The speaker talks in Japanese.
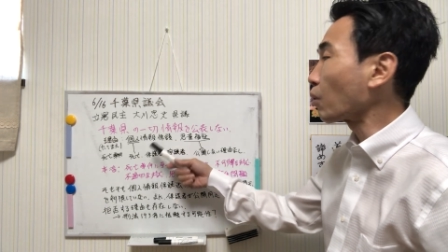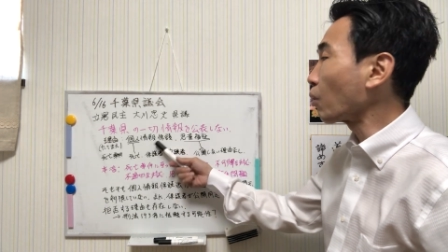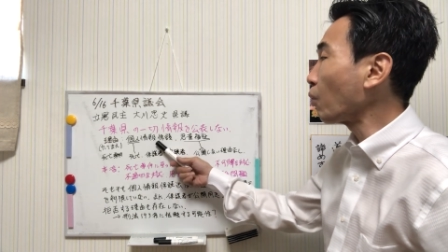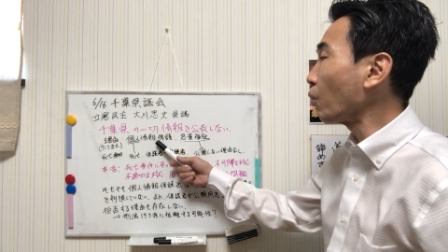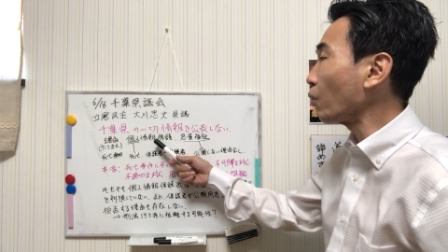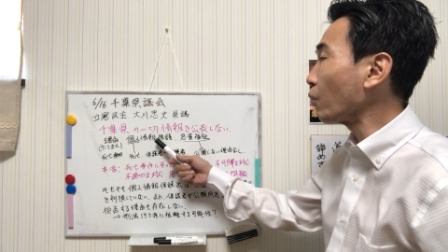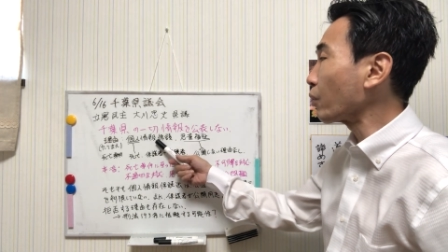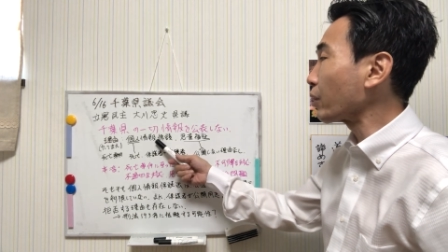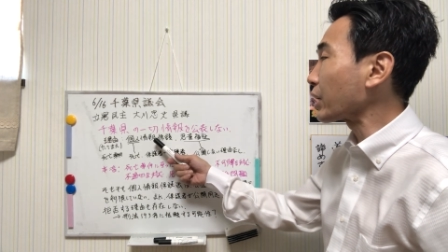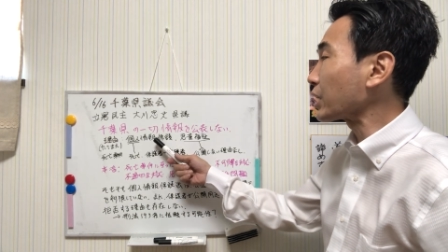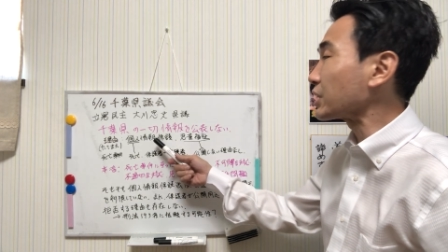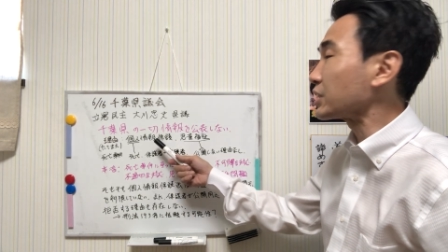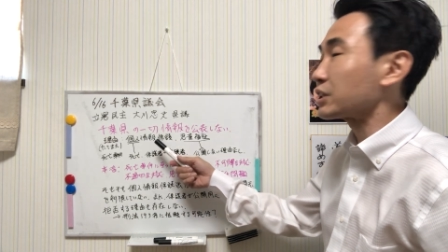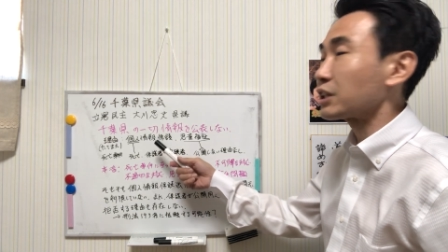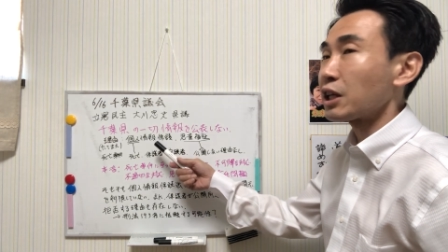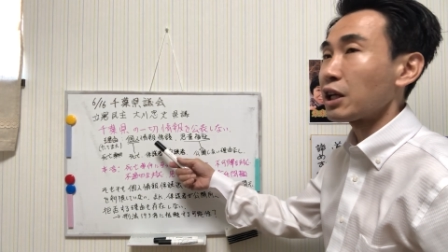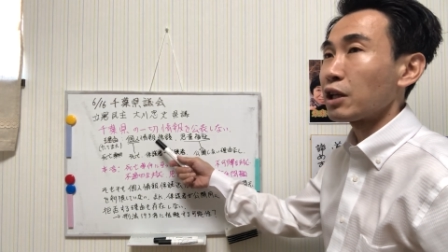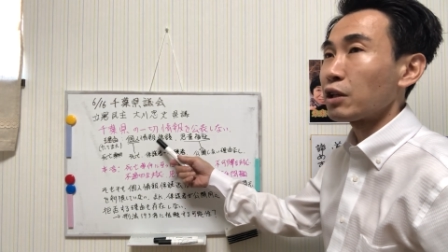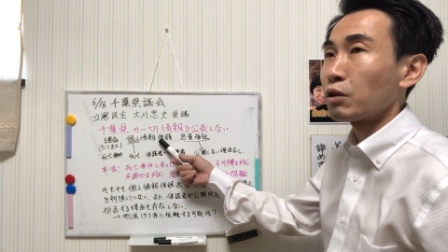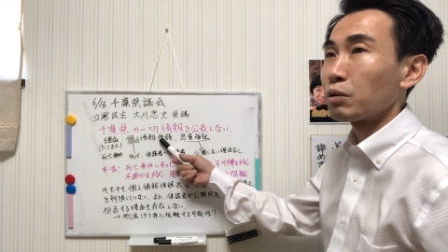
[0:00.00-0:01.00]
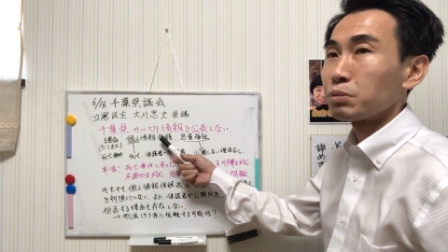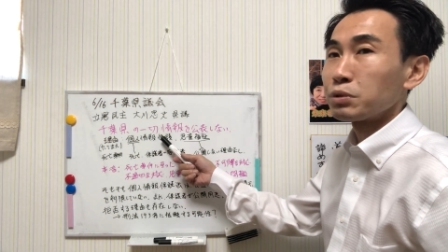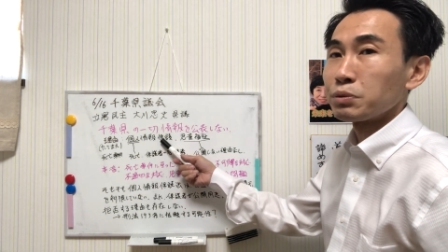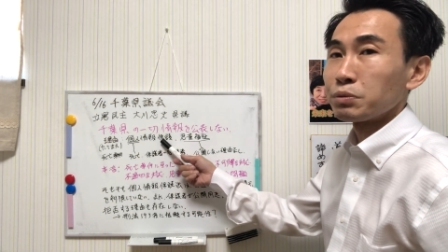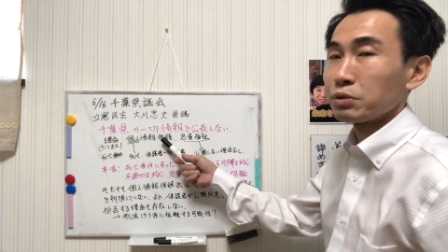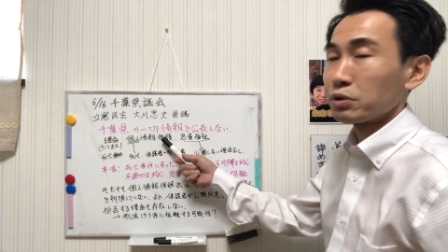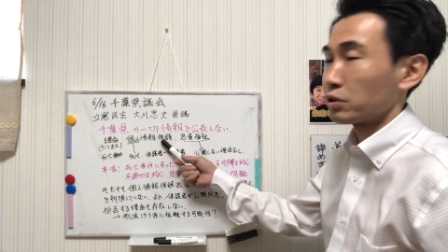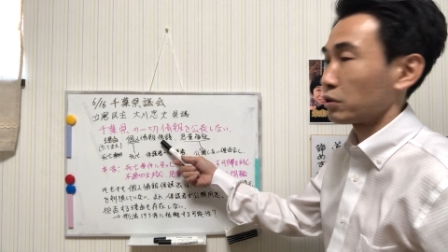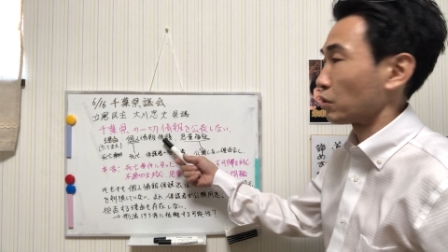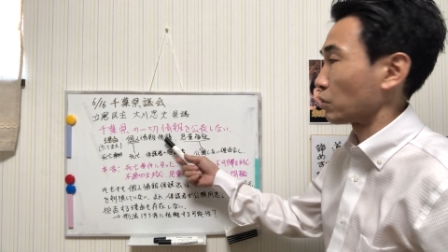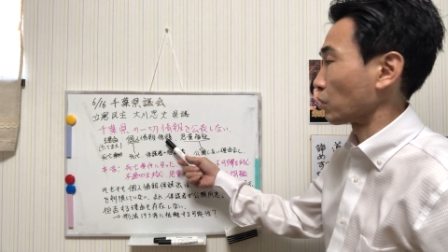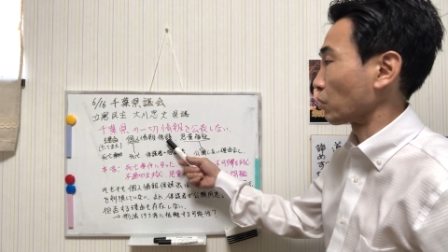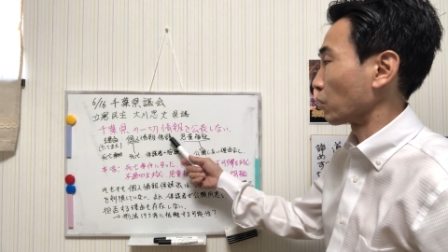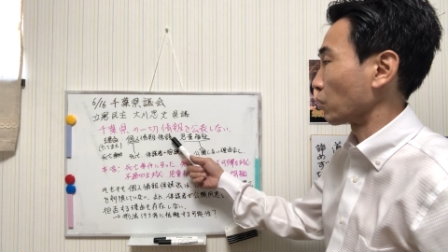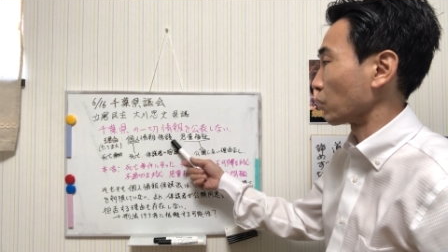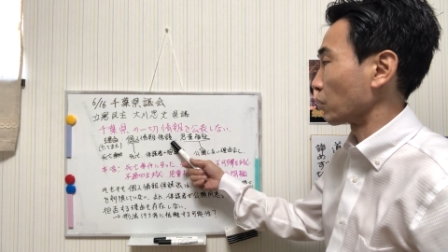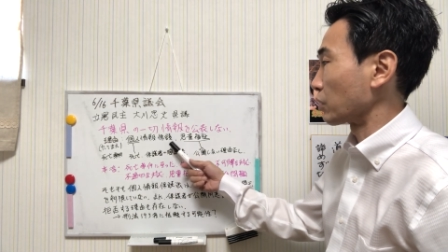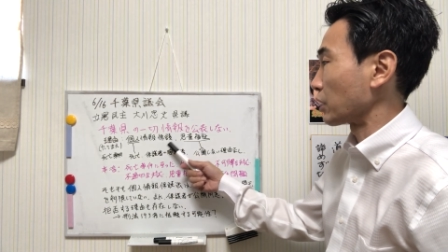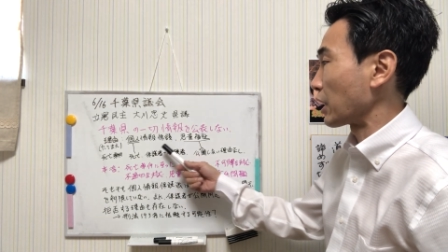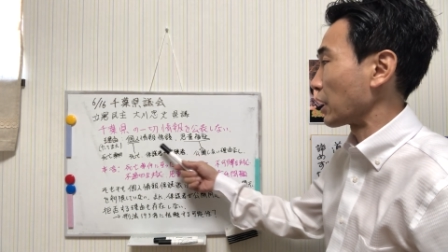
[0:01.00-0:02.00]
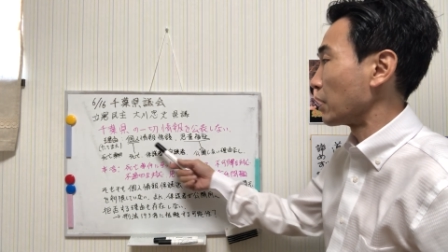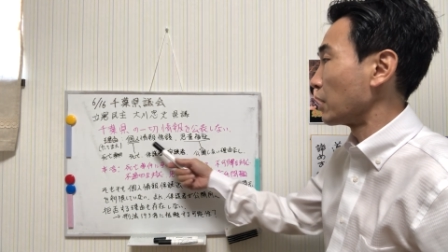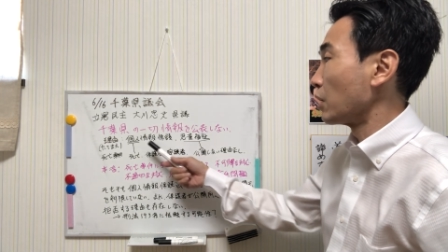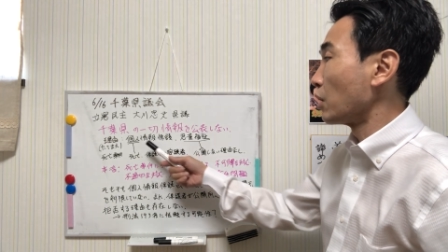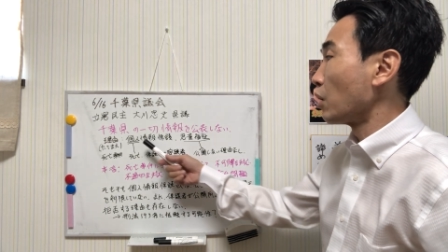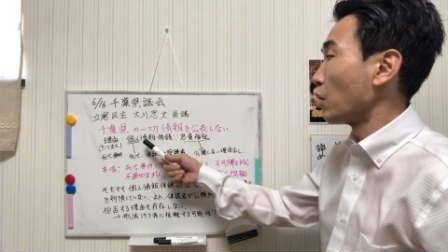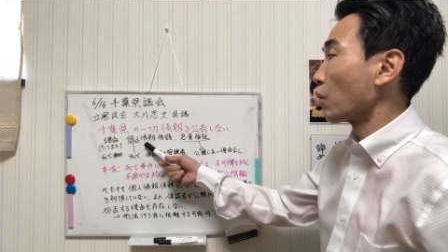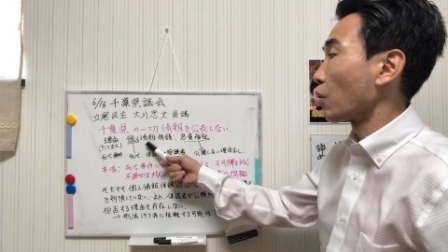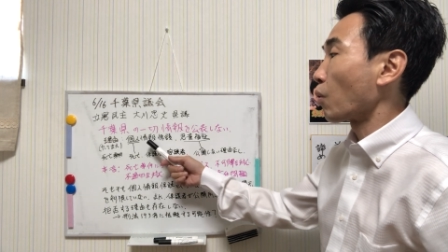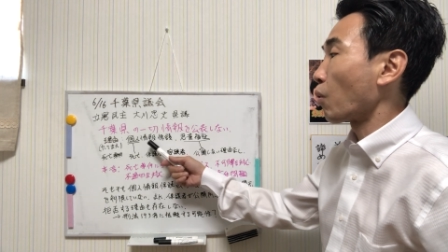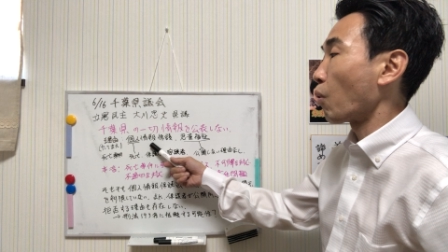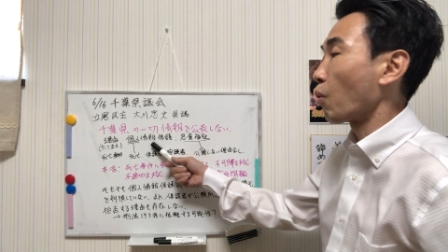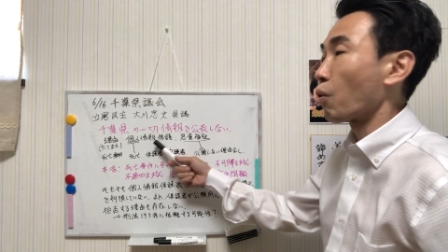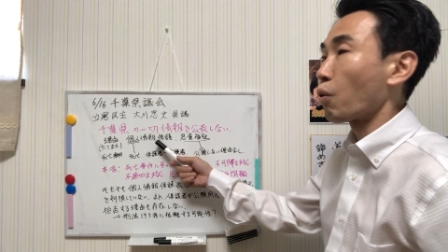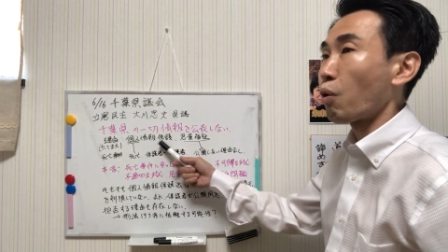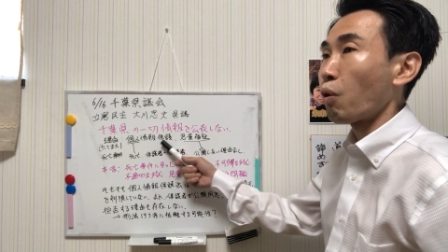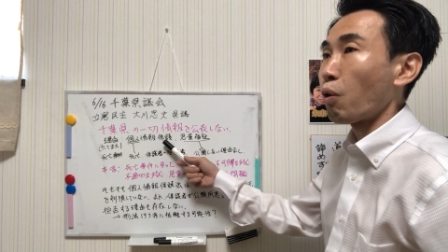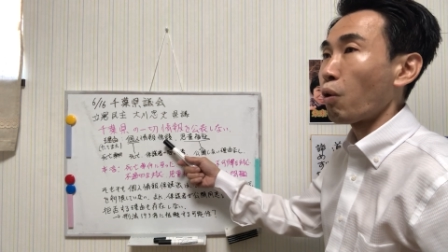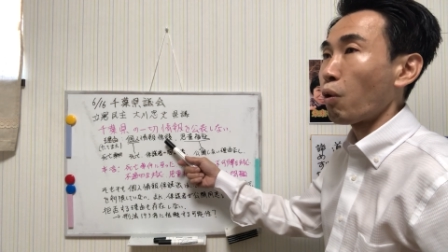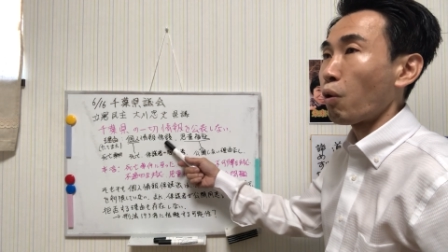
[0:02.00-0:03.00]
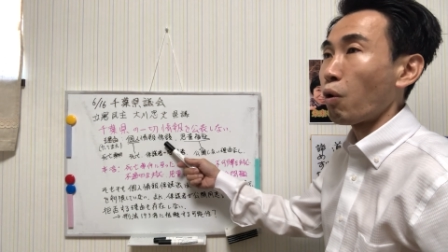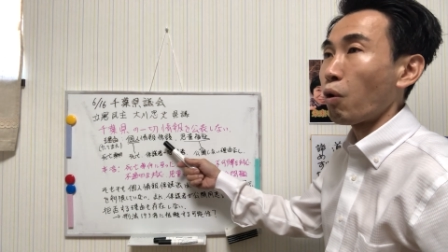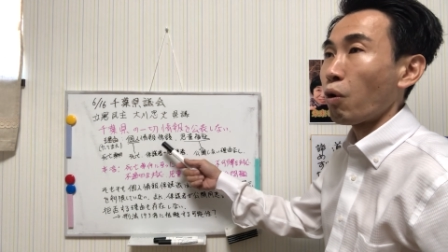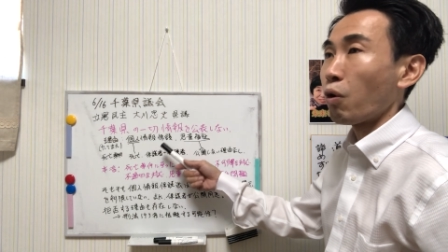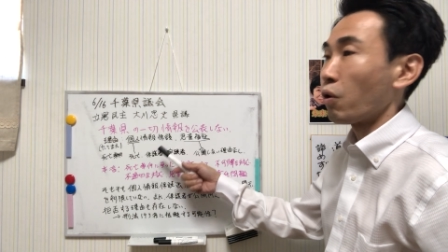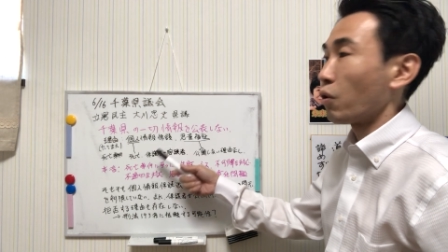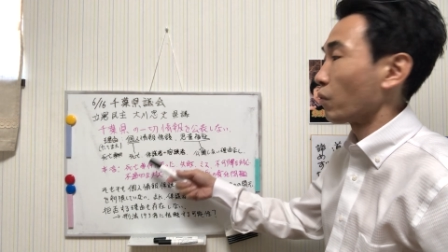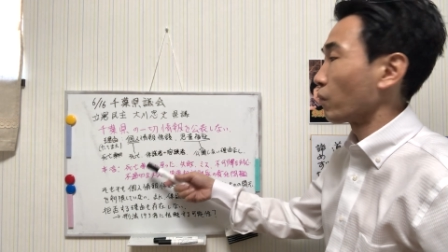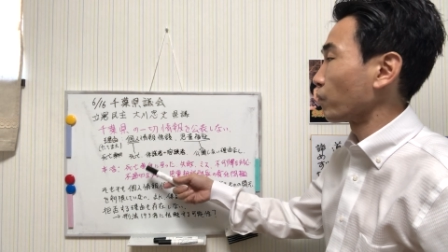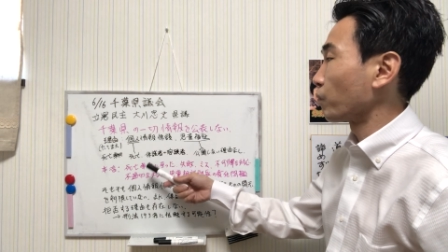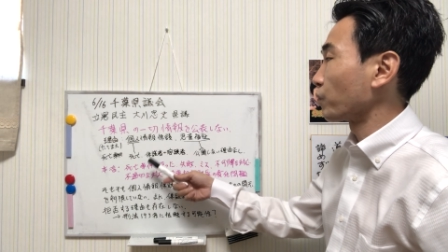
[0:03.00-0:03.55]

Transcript: 公益性の部分のところでここを